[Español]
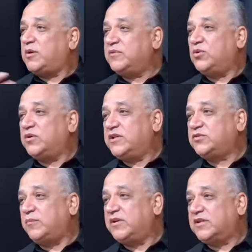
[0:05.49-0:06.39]
también tengo
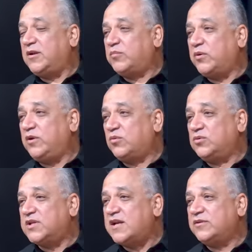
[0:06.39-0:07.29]
derecho a pedirte la prueba de lo
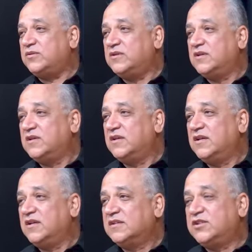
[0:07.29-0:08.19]
contrario.
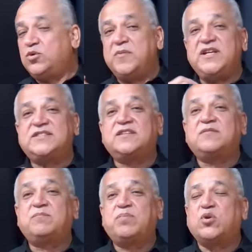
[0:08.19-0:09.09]
Si tú me dices
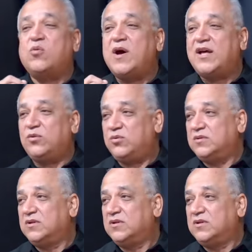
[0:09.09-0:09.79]
probado